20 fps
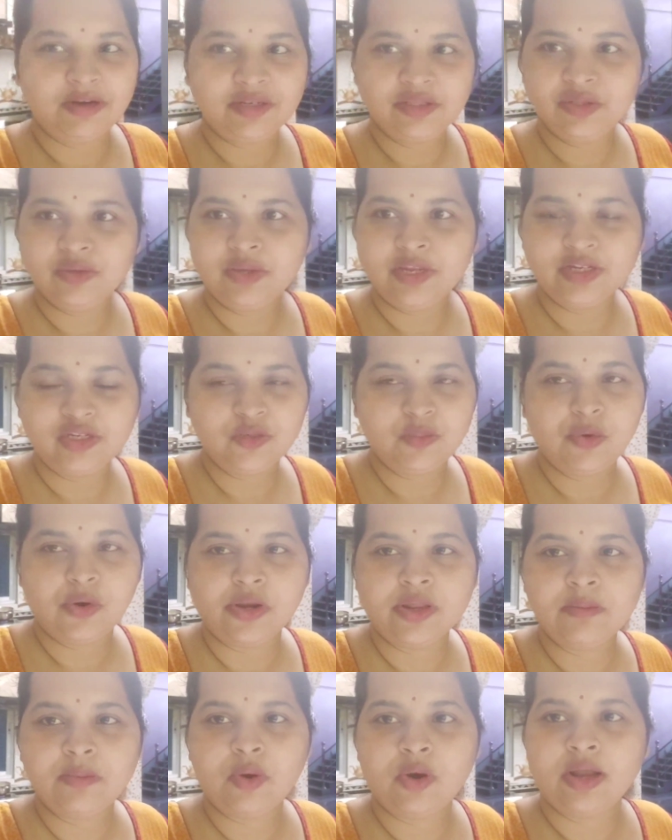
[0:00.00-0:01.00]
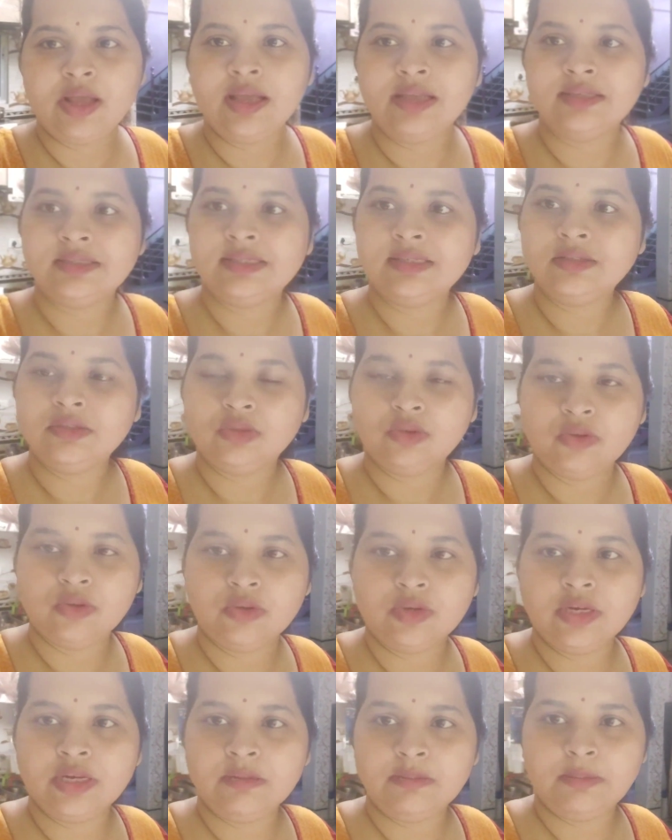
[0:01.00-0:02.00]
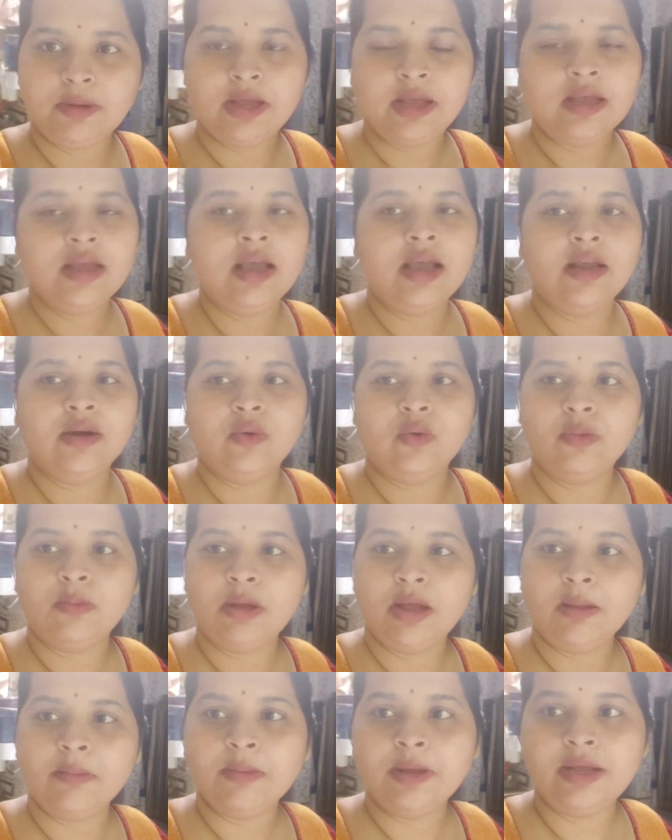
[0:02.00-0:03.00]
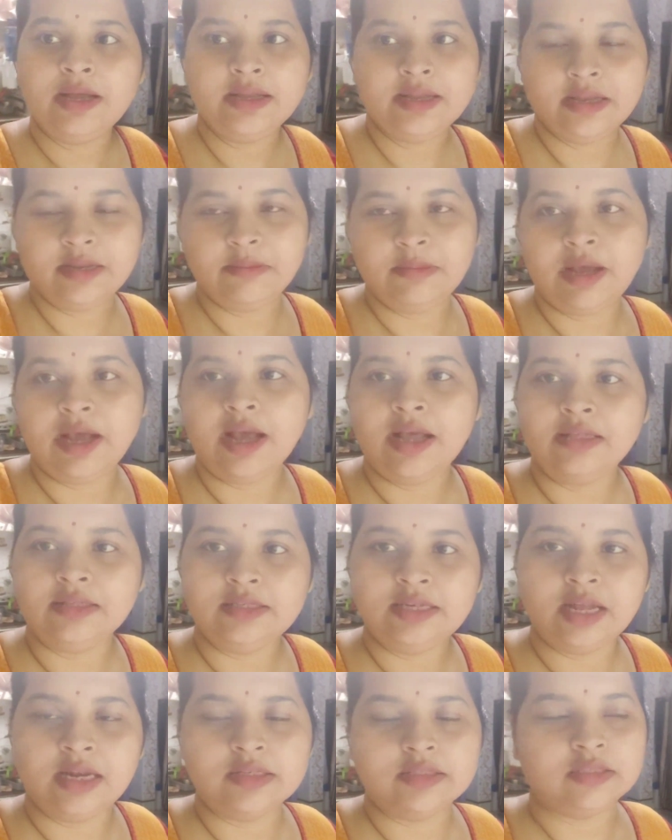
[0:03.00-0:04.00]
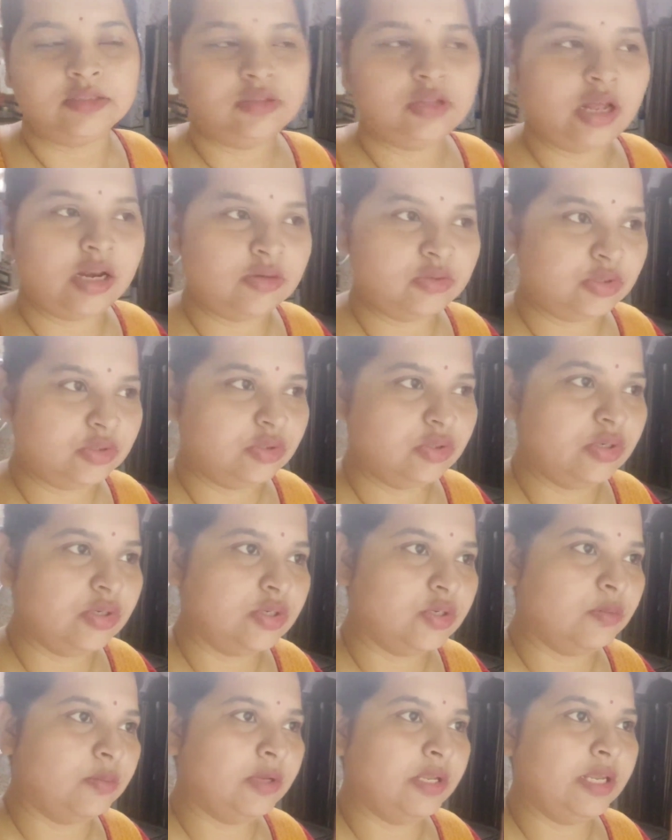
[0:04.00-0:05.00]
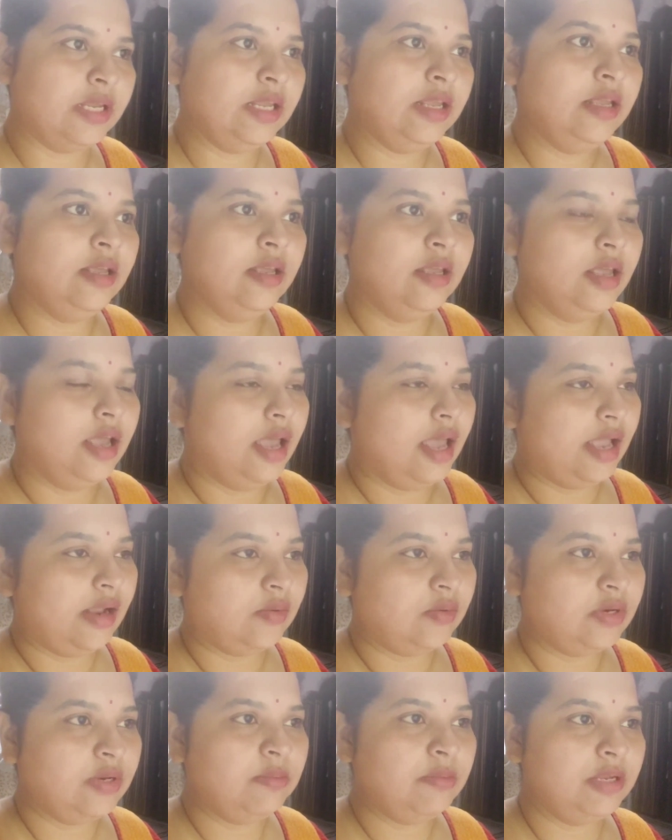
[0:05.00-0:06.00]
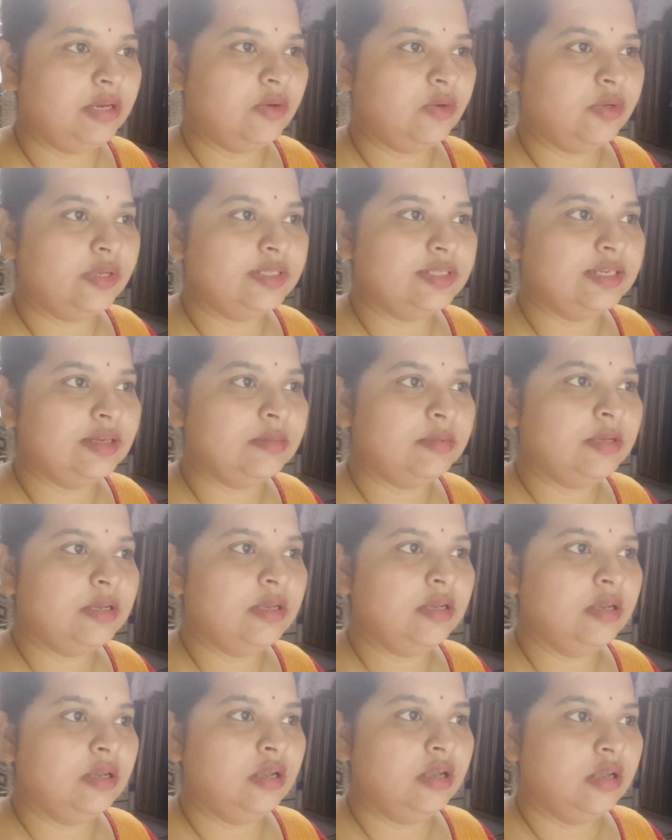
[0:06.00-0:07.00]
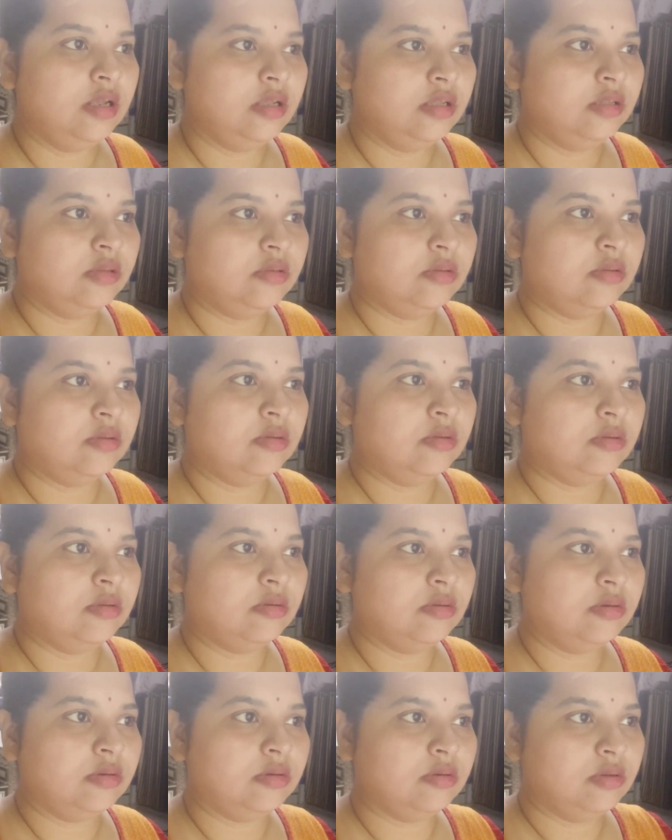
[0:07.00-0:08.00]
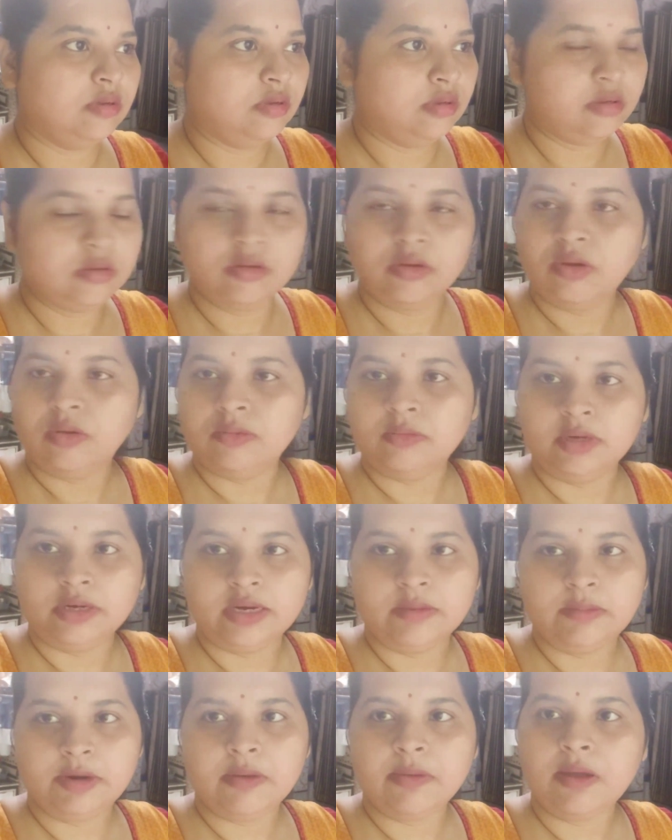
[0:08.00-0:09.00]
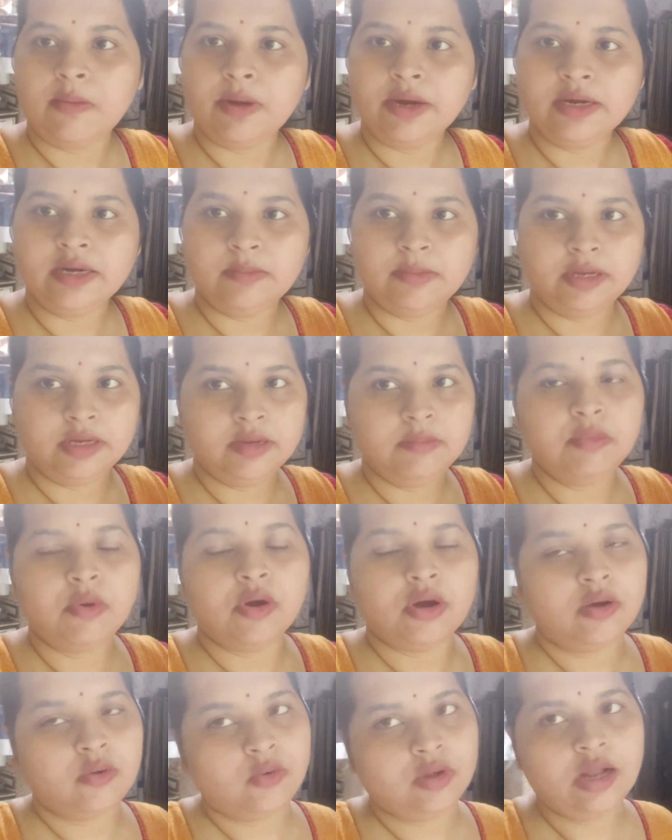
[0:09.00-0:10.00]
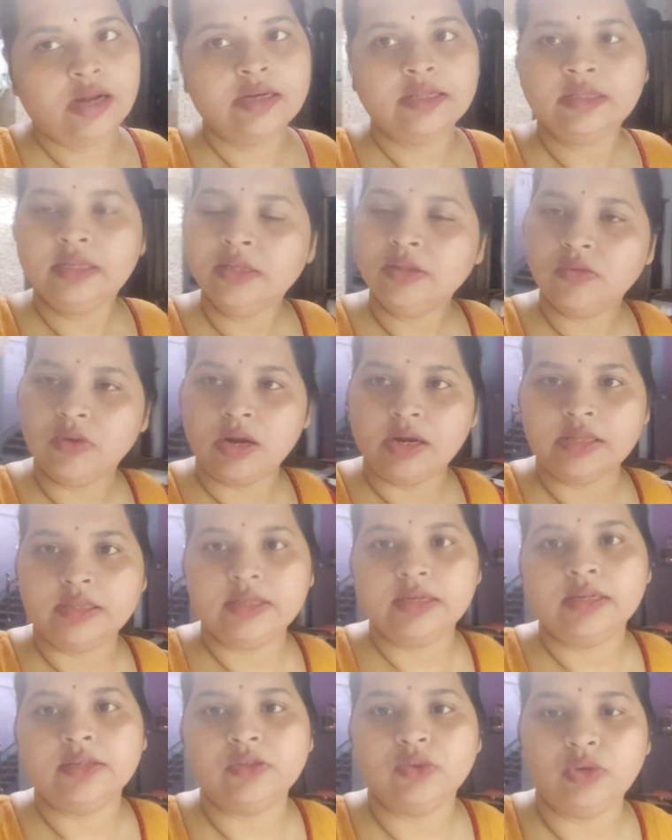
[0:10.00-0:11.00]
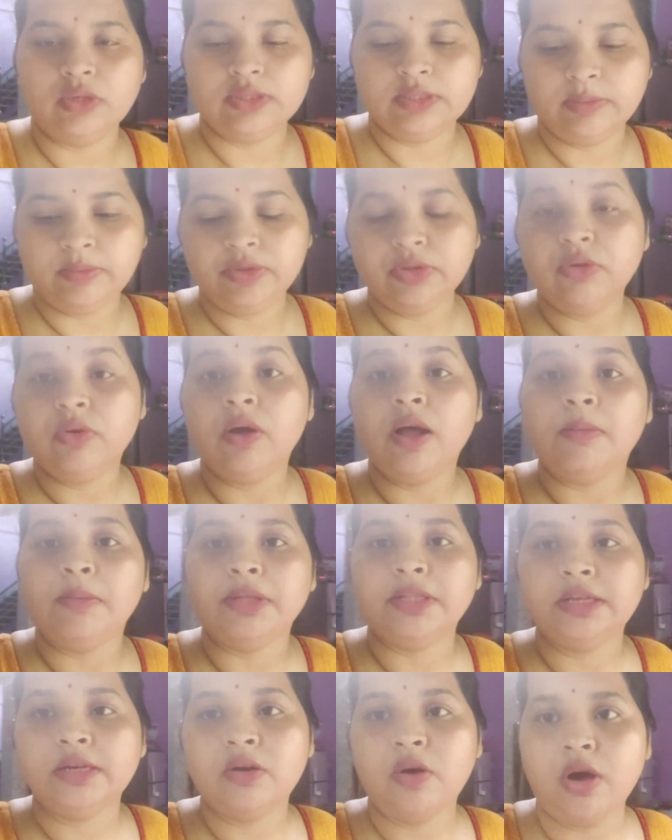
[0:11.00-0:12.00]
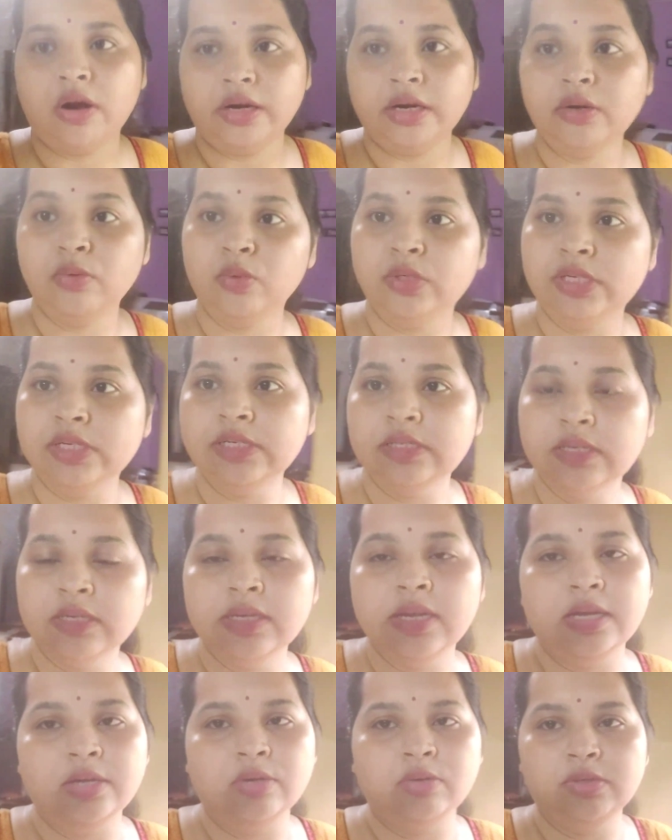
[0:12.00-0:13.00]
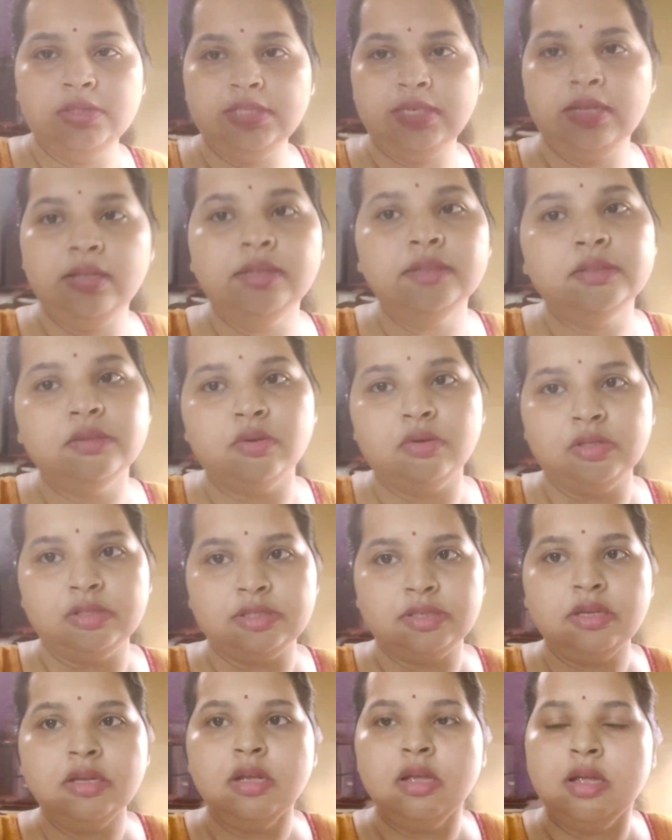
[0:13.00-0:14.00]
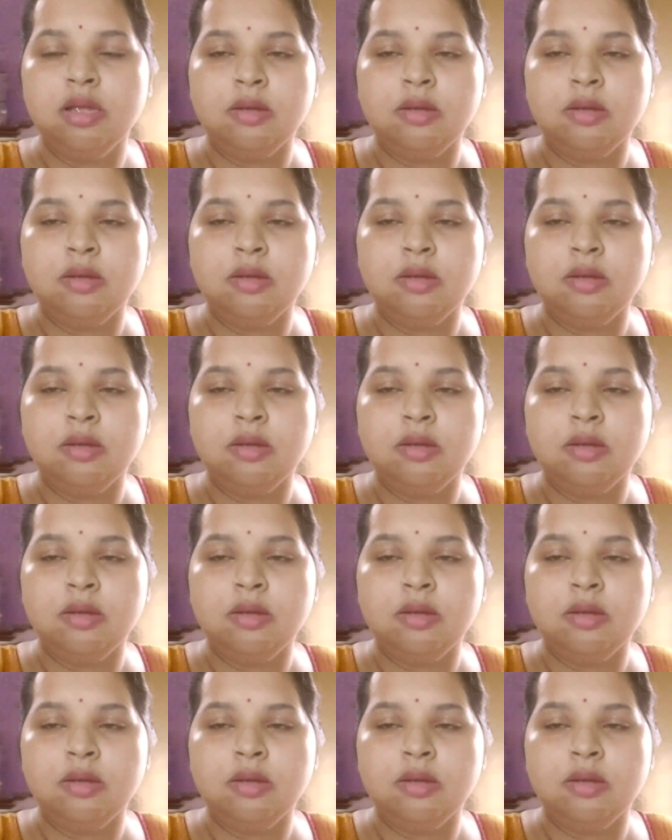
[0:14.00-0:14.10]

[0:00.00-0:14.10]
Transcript: এবার তো একটু পরেই পড়া আছে তো কৃপা আর ওর বাবা এই ভাত ডাল সেদ্ধ আলু সেদ্ধ এসব খেয়ে এখনই বের হয়ে যাবে তো কৃপার বাবা কৃপাকে পড়ার ওখানে দিয়ে দোকানের দিকে চলে যাবে তো আমাদের ঘরের রুটিনটা না একটু চেঞ্জ হয়েছে